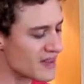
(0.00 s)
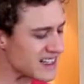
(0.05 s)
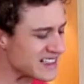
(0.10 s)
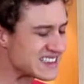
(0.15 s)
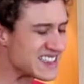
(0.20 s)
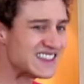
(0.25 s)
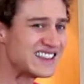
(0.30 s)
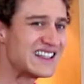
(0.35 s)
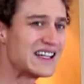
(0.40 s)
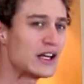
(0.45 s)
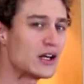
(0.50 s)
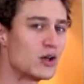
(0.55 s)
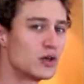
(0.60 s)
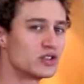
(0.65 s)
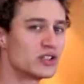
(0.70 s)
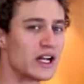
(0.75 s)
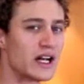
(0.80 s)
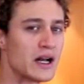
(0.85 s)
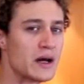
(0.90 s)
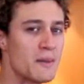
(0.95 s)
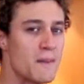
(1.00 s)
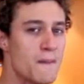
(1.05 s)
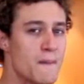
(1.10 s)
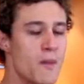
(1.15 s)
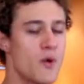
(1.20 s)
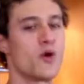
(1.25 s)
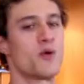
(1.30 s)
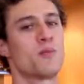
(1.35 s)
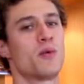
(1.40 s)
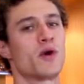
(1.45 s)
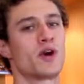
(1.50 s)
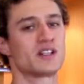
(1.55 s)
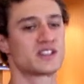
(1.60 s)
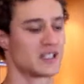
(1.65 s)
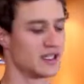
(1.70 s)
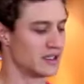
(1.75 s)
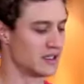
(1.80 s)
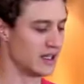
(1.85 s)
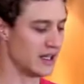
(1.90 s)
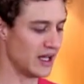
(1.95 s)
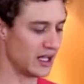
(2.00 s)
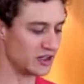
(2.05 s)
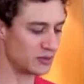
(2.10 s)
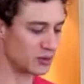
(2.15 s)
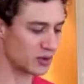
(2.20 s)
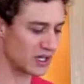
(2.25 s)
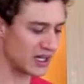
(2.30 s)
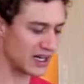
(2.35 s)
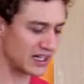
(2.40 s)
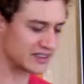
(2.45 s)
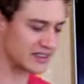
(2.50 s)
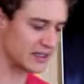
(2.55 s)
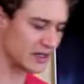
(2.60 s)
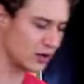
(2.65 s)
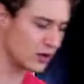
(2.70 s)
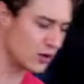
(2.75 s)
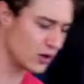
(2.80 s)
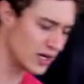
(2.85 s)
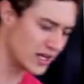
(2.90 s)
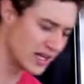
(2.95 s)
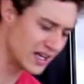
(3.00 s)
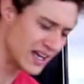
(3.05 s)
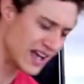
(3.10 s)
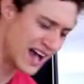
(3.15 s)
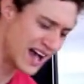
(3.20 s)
se tiene que usar en muy pocas cantidades, porque el aceite de ajonjolí,